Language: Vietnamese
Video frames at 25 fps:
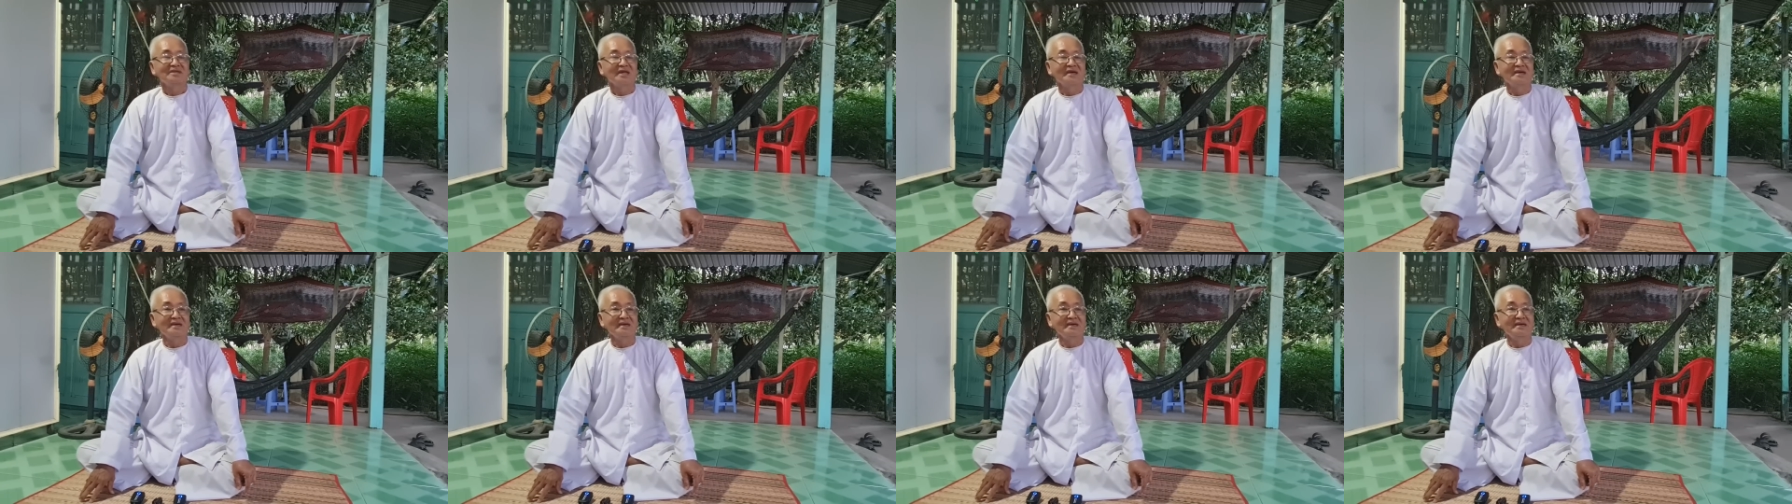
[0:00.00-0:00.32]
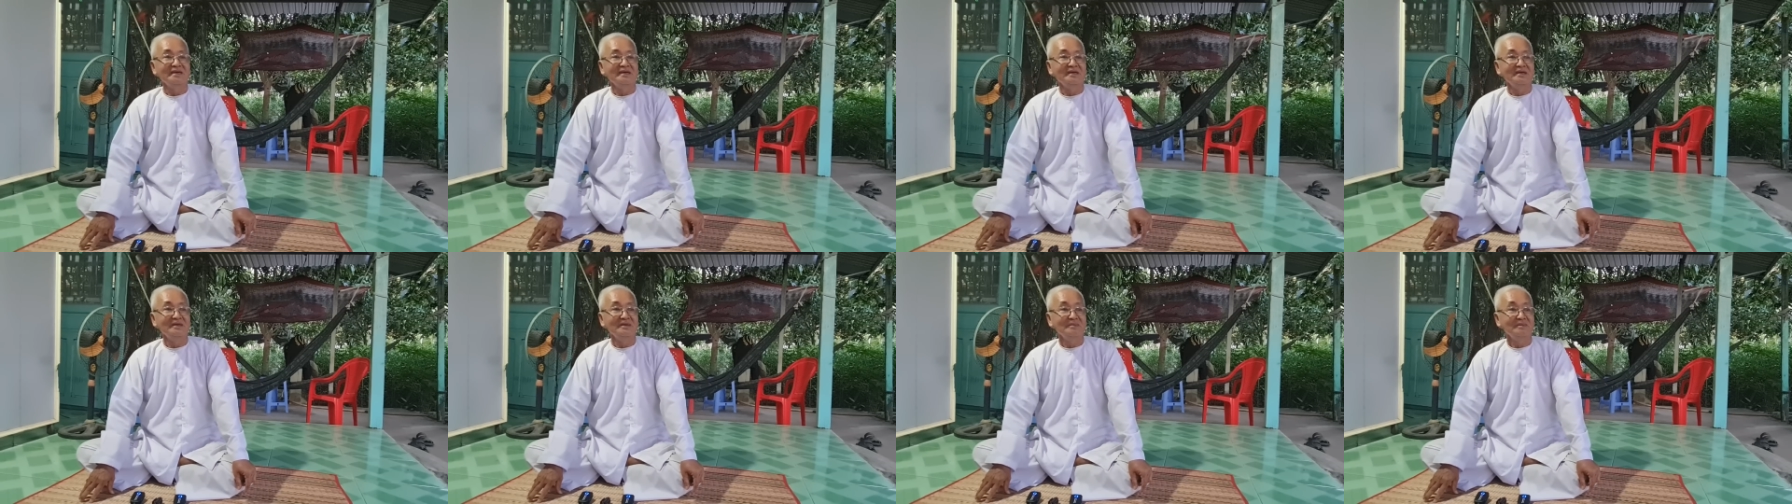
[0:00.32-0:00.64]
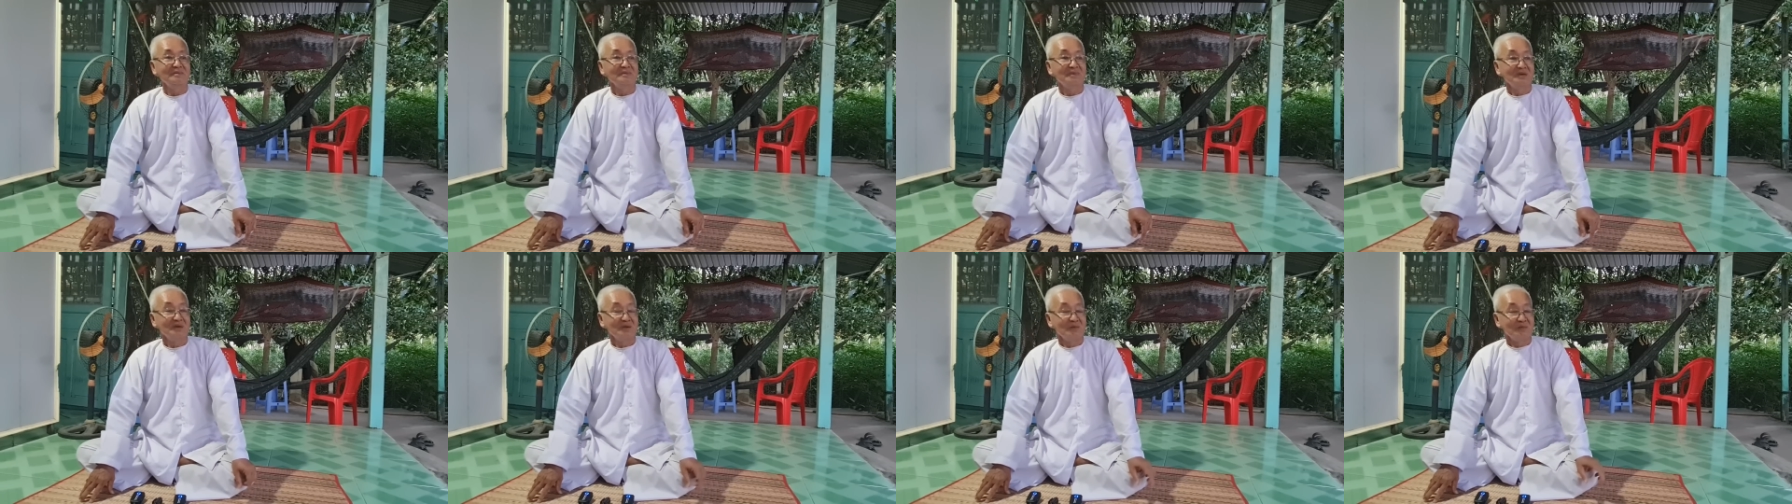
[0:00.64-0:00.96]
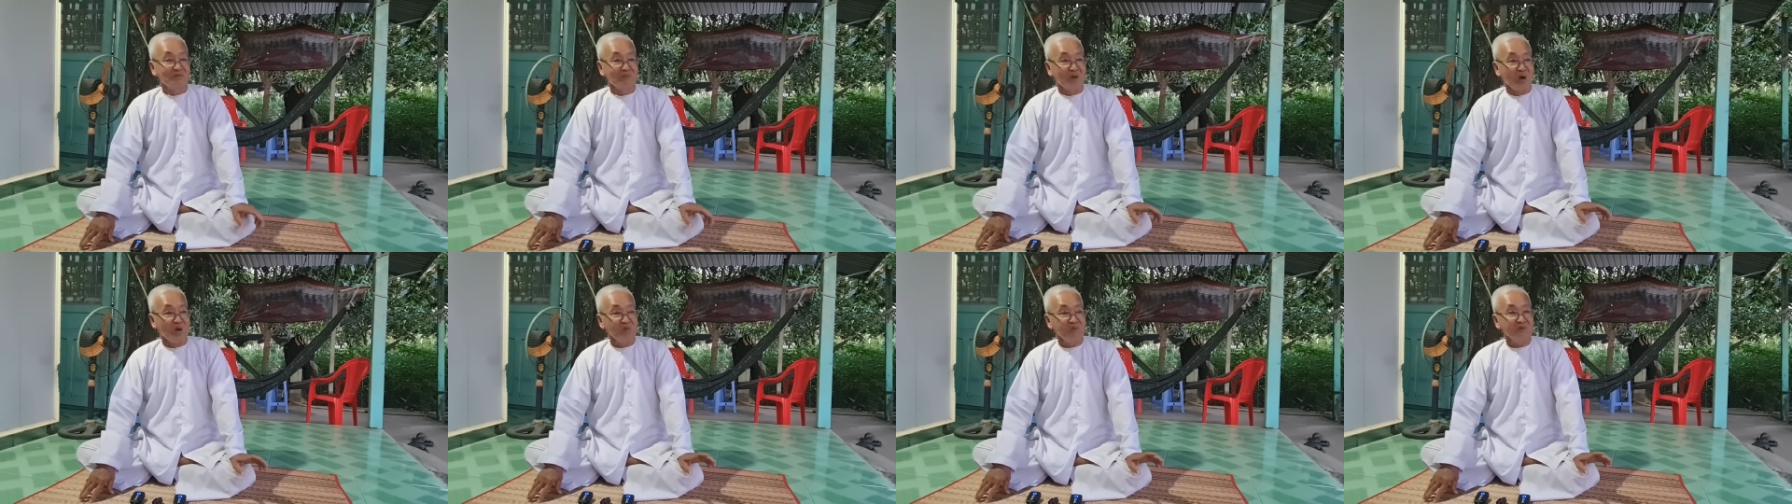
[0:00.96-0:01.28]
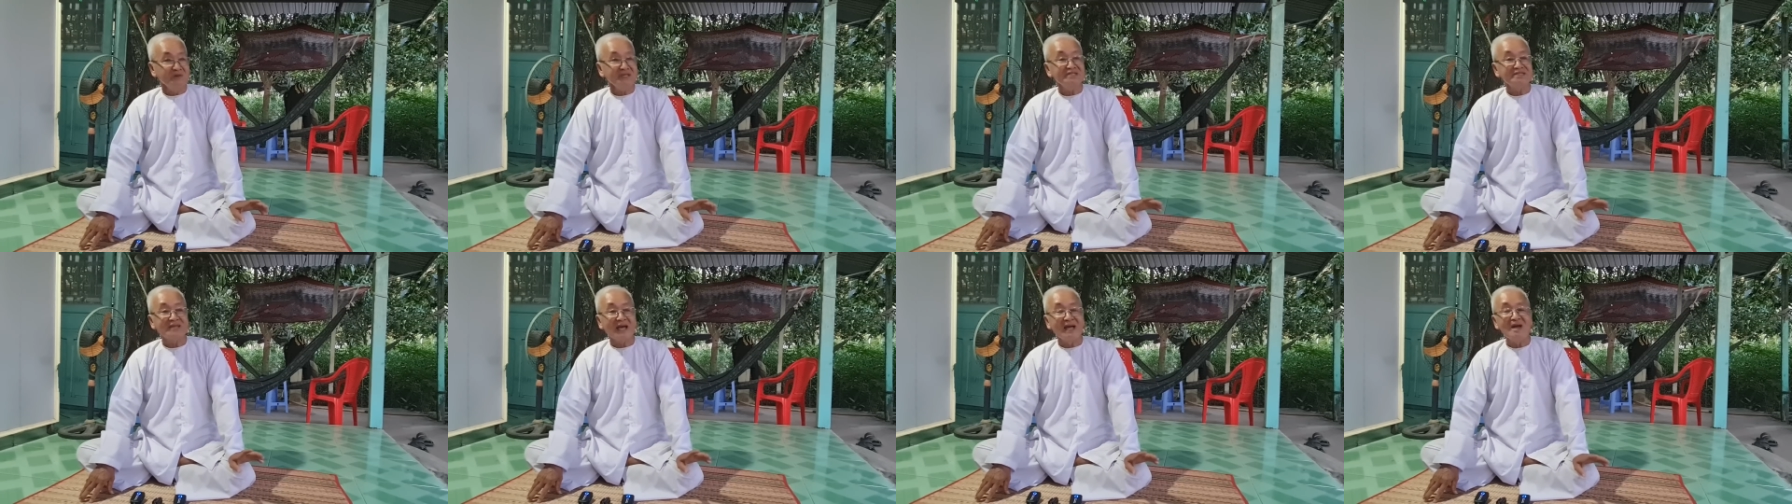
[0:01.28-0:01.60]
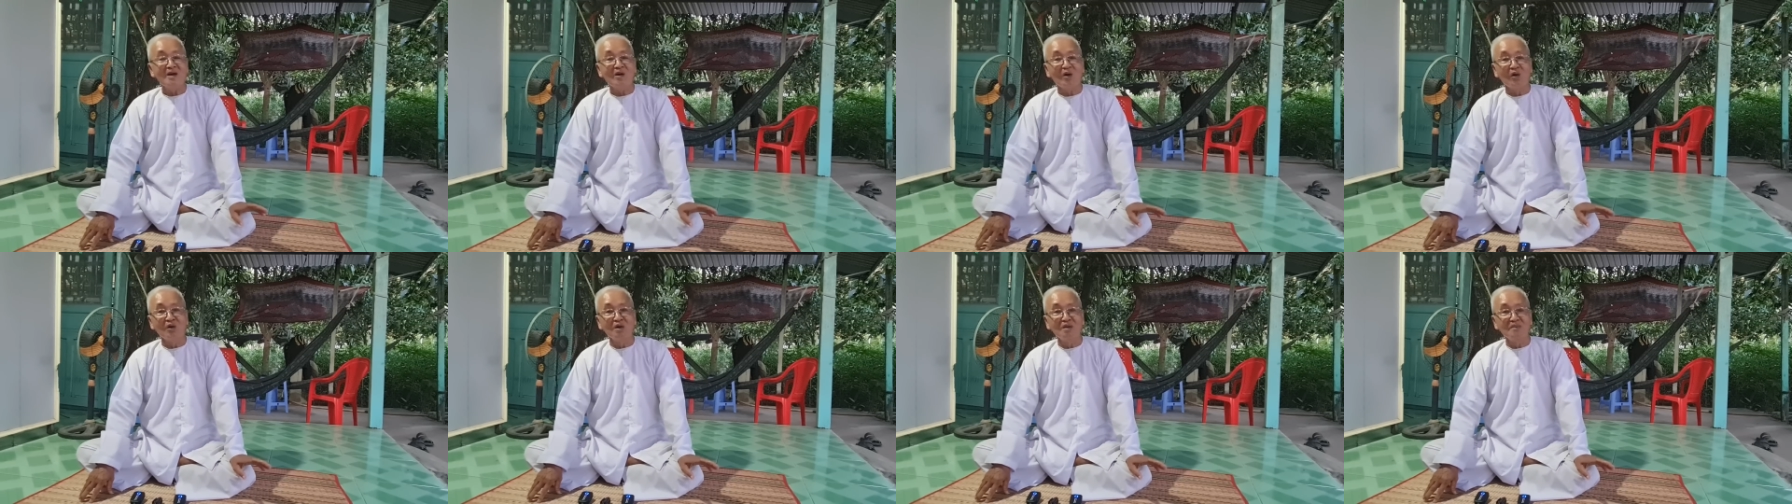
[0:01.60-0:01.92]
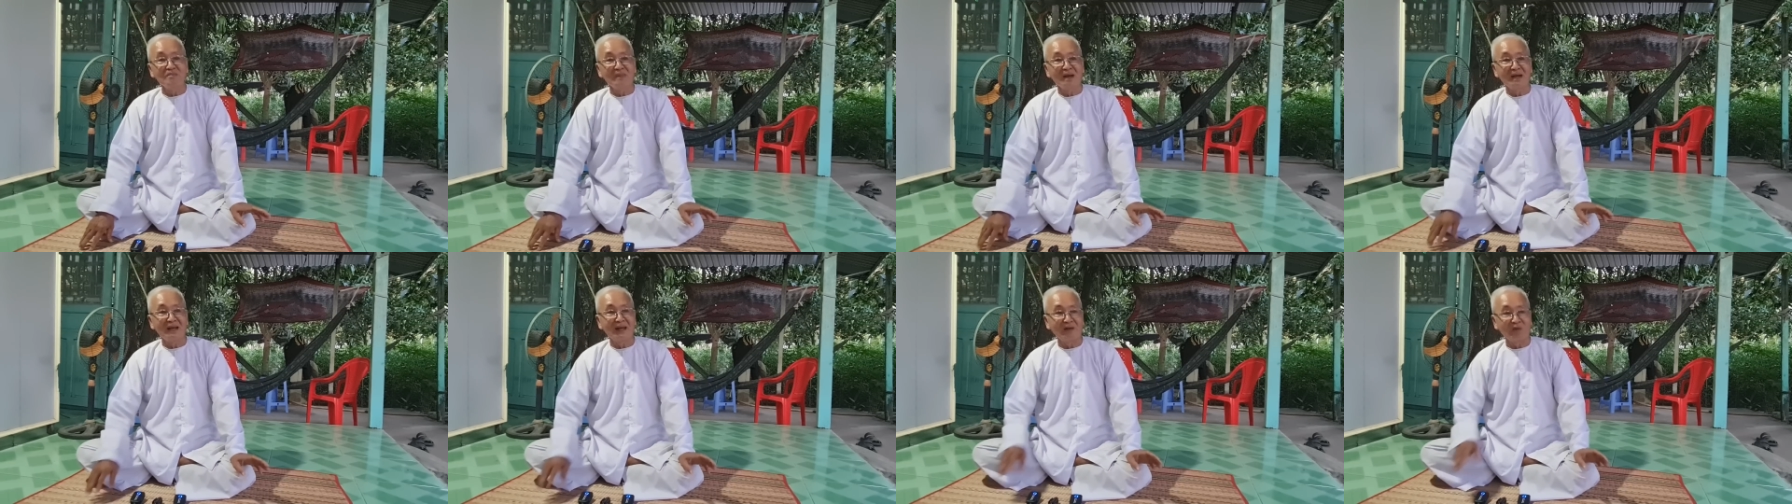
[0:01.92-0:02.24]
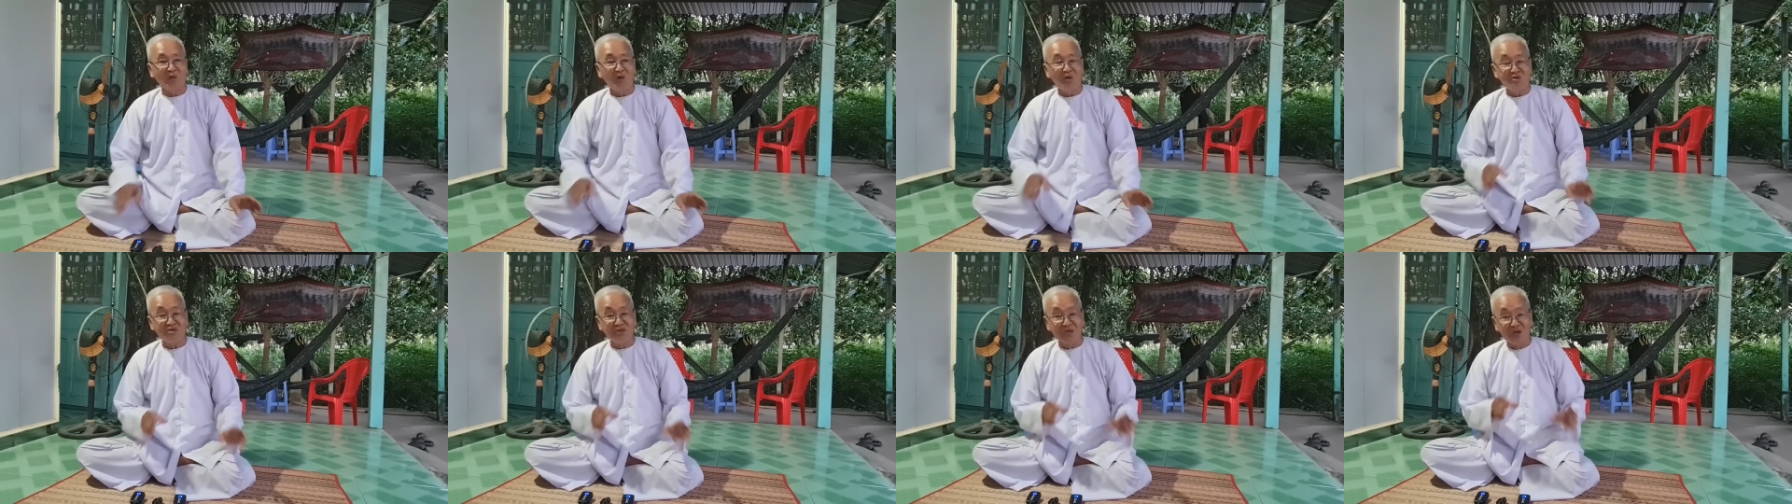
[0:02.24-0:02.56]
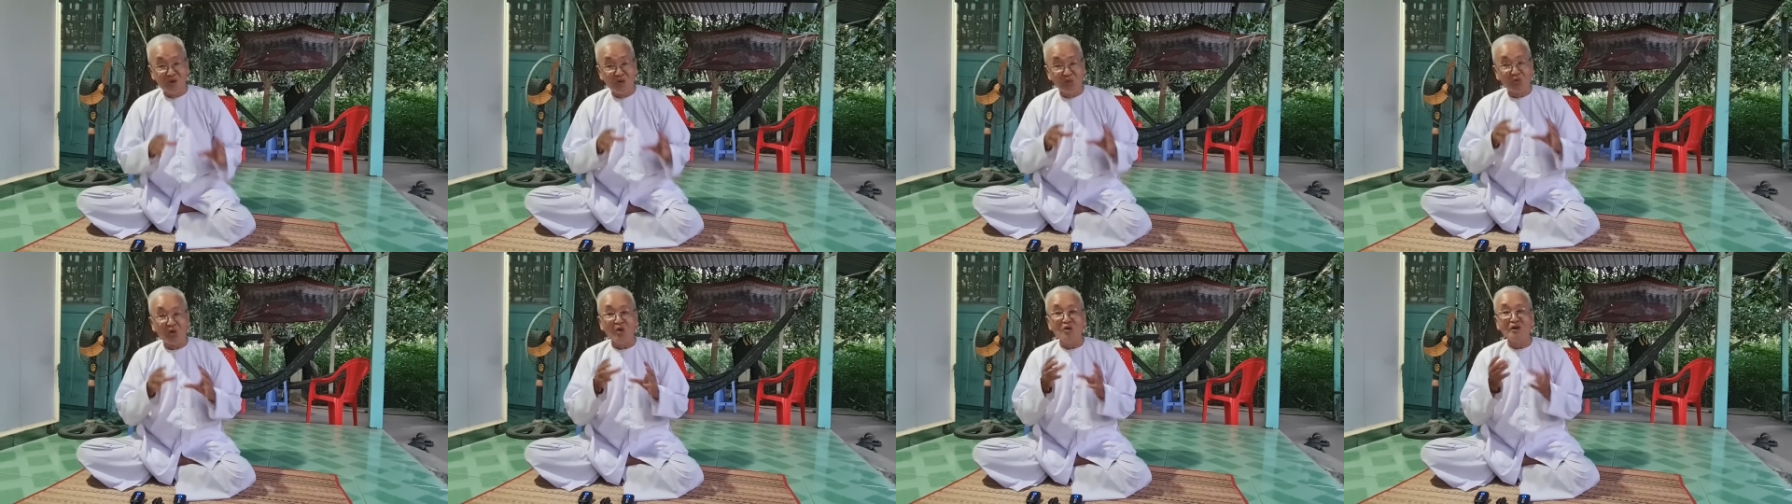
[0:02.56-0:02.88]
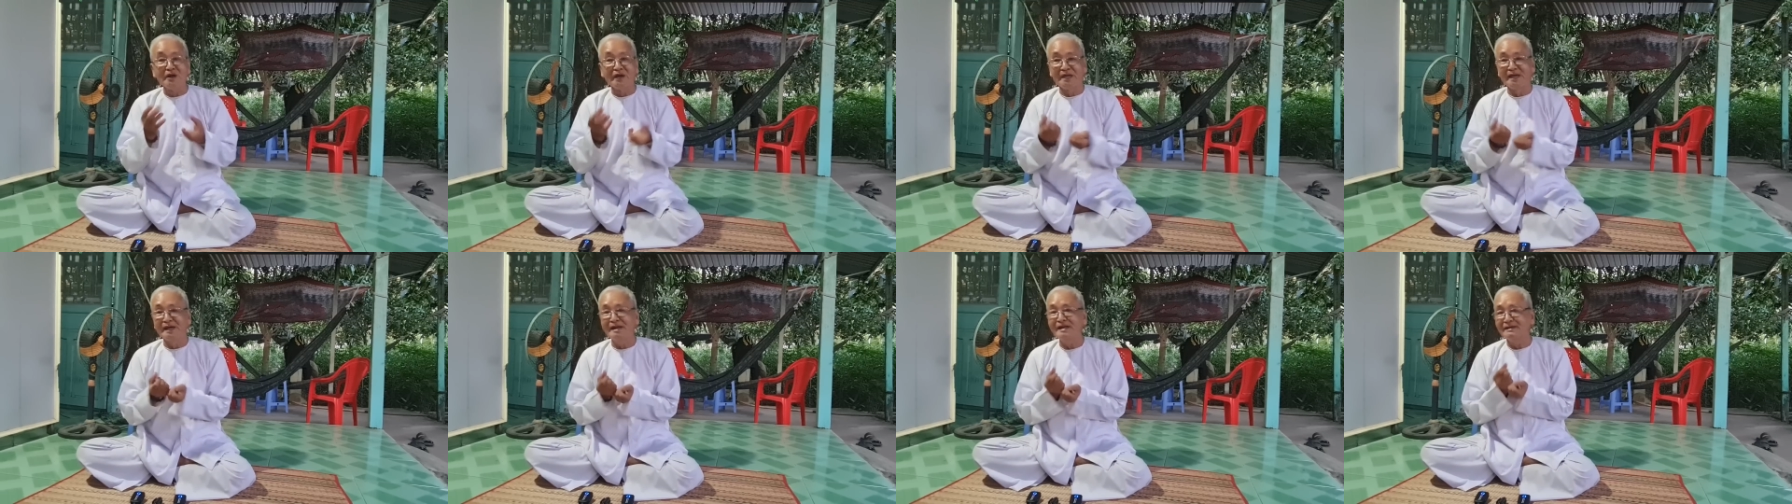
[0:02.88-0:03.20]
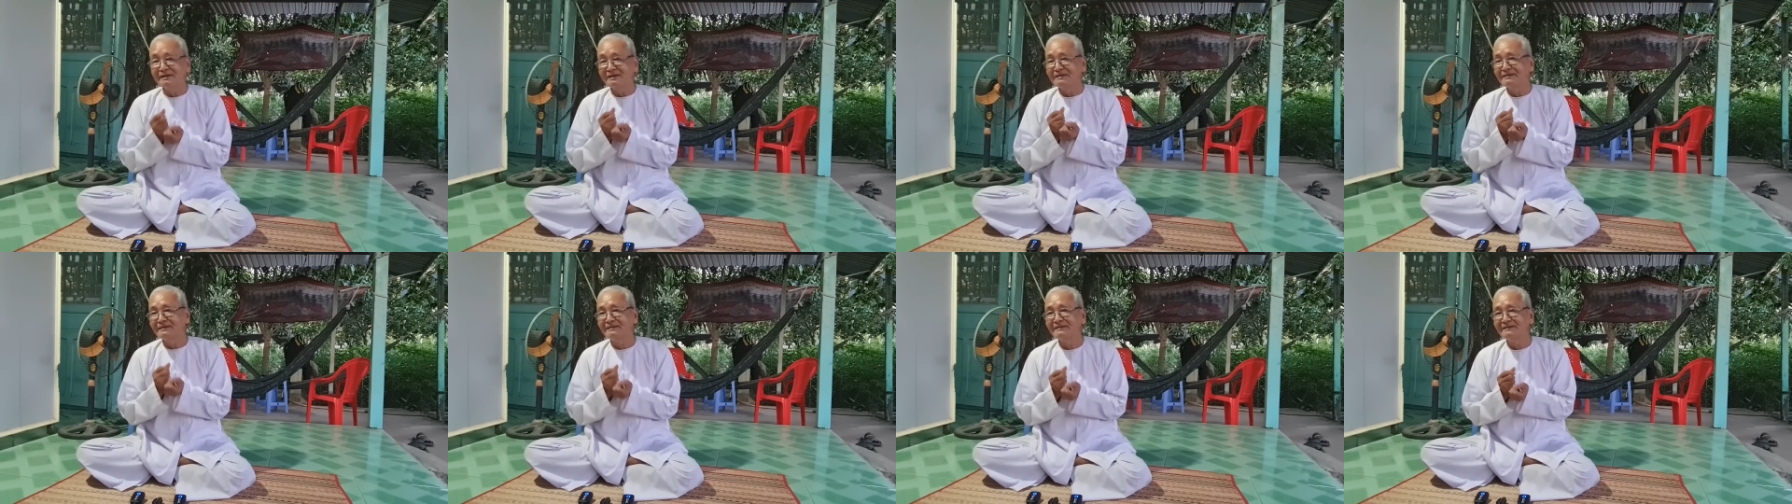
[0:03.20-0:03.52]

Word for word: thì một cái xã hội mà có nhiều con nghiện